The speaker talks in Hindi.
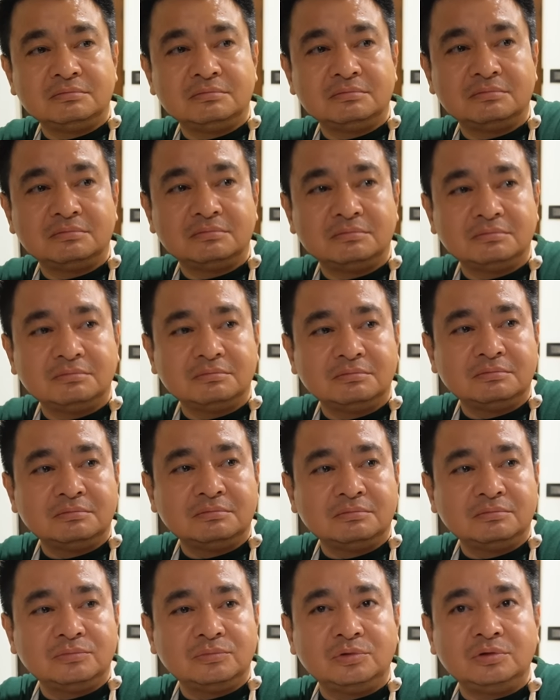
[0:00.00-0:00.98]
यार
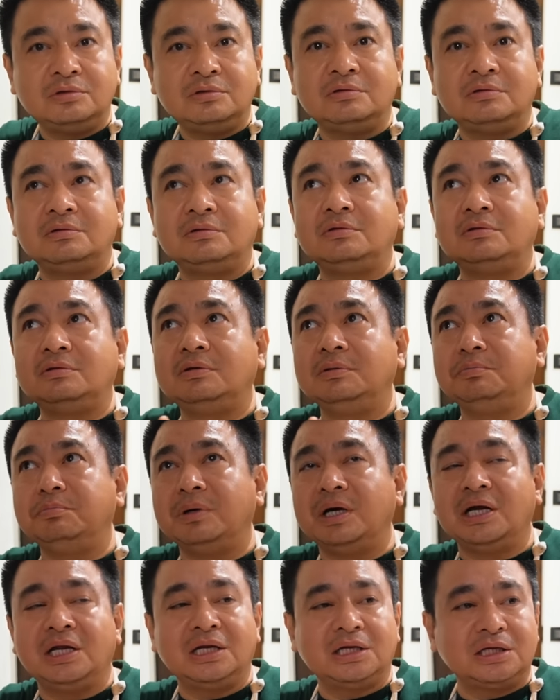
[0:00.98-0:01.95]
तो
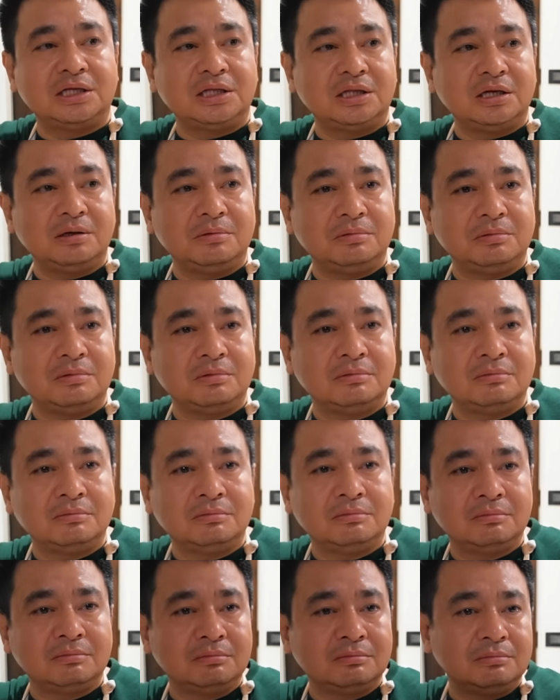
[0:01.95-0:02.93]
मैंने रिफंड के
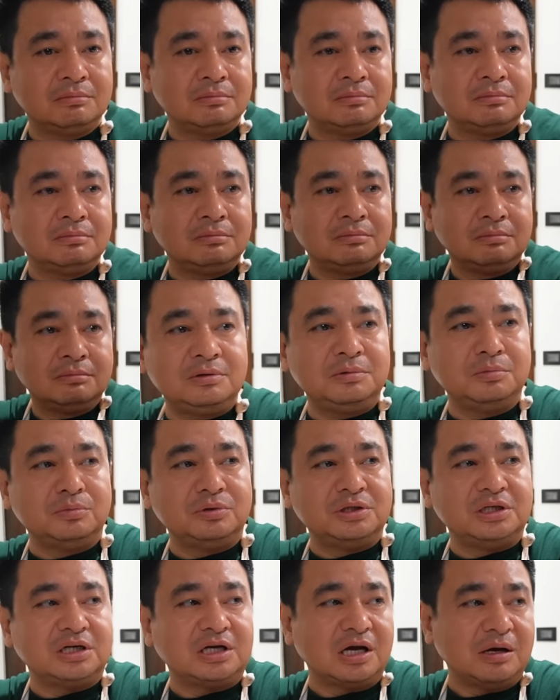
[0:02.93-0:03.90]
आंसू बह गए यार तो
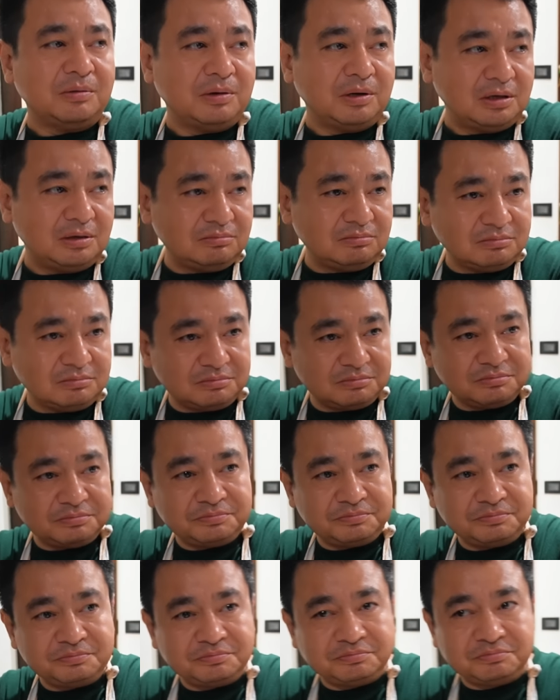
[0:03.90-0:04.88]
मुझे क्या मालूम कोई
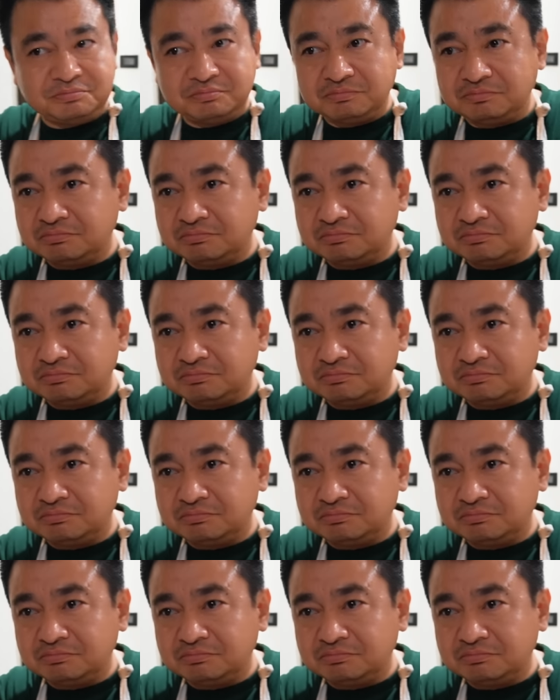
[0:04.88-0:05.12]
बात